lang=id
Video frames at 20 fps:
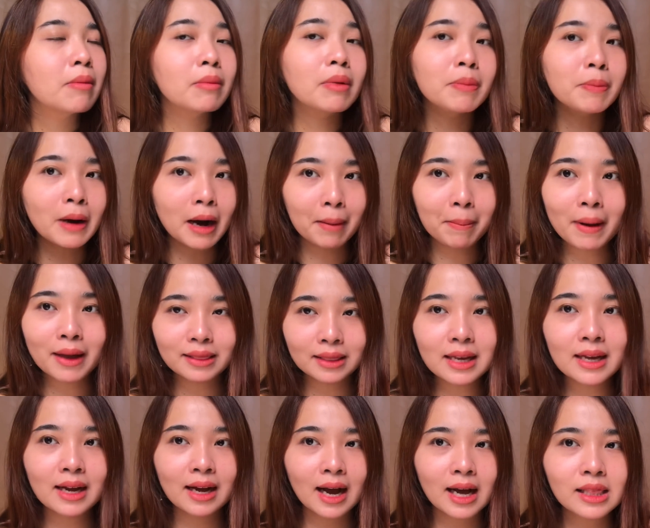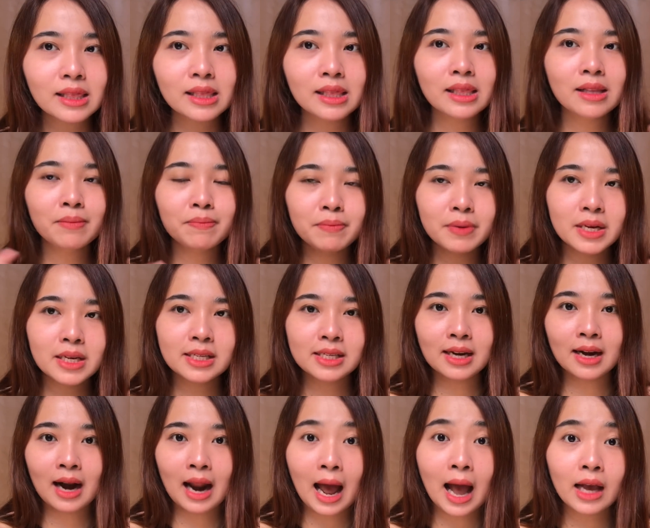beberapa tingkat lebih
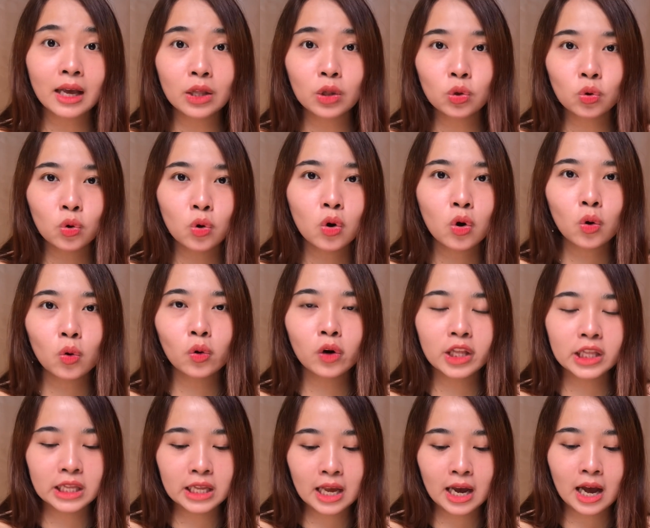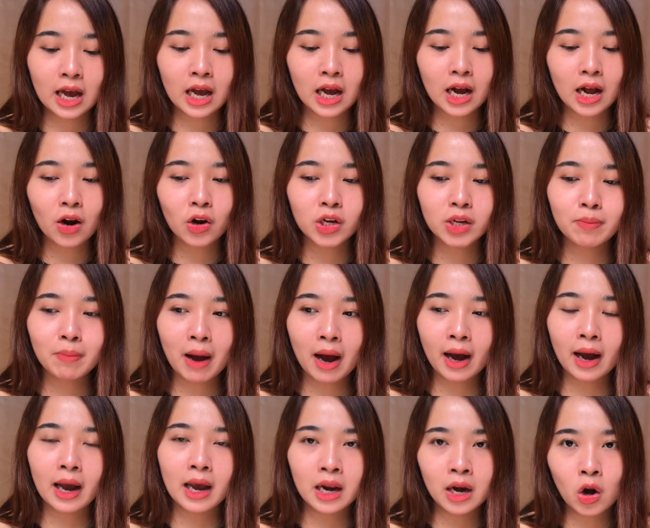cerah gitu kulitnya kalau
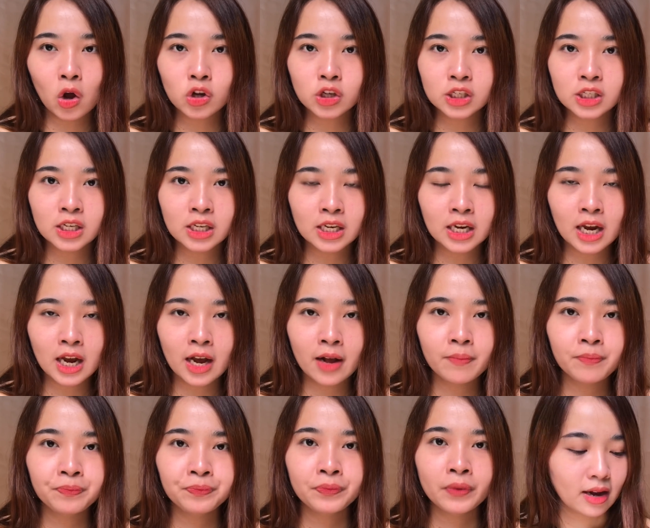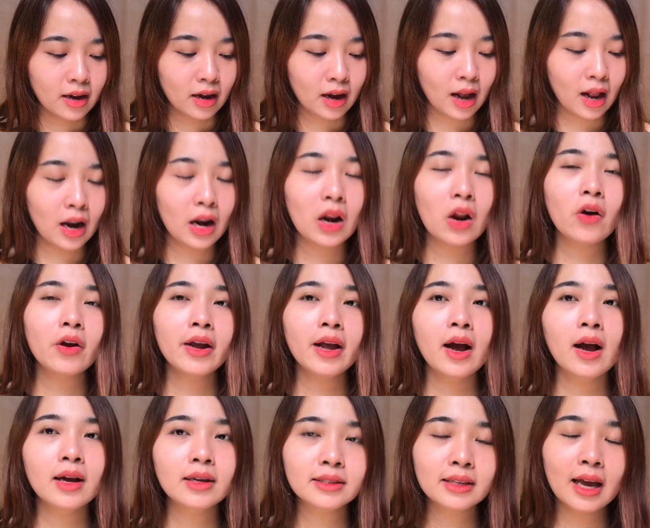dipakein lotionnya kalau
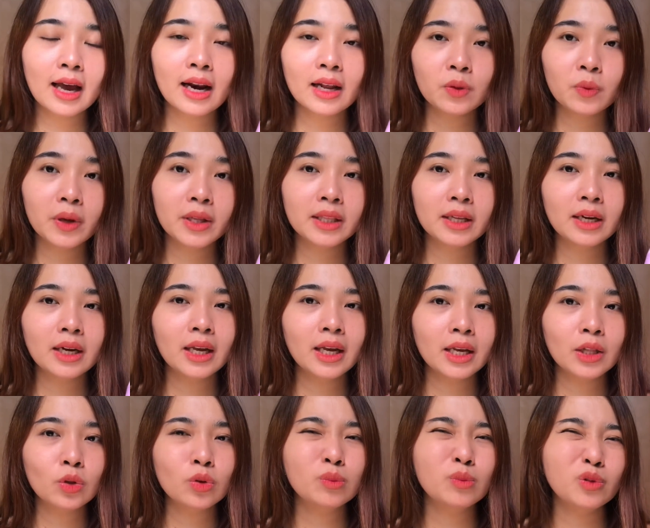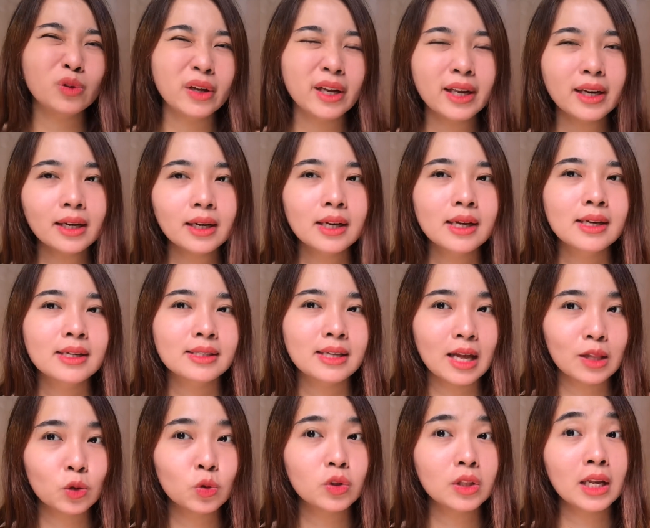yang scarlet whitening itu mungkin
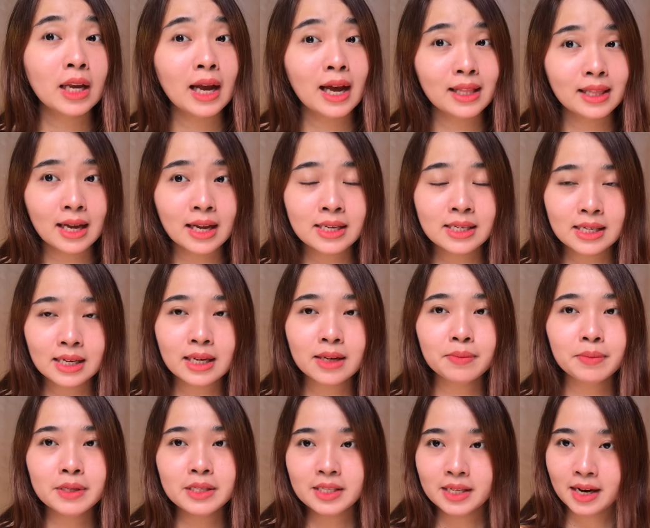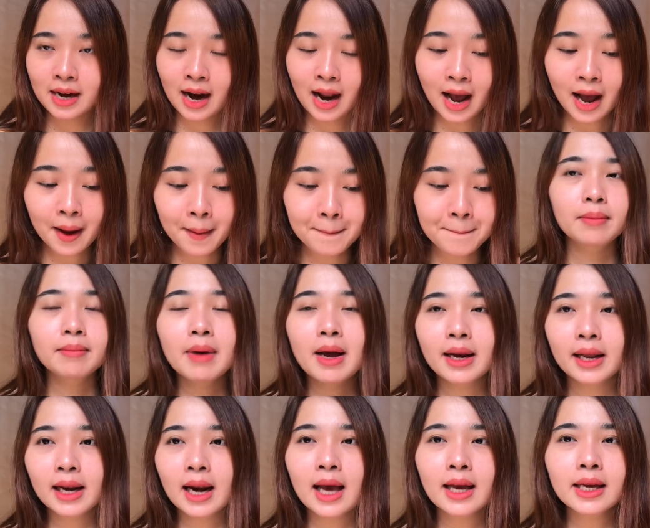satu tingkat aja lebih cerah
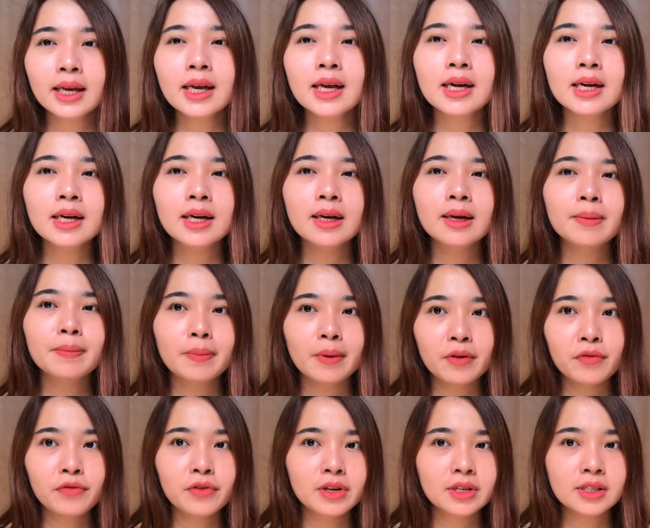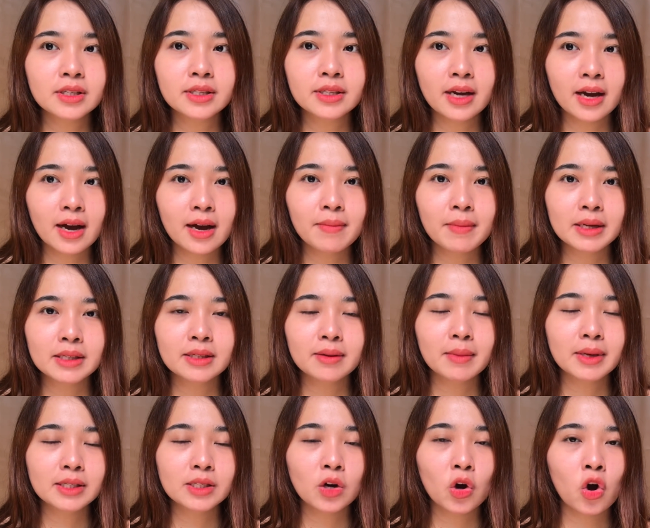balik lagi ke preference ya
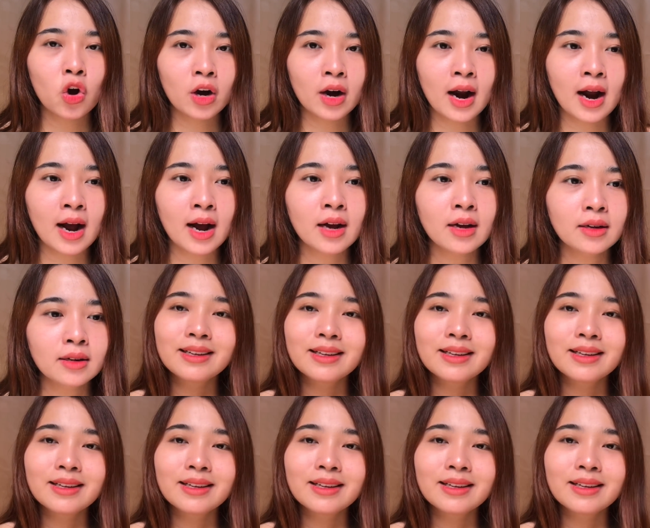masing-masing orang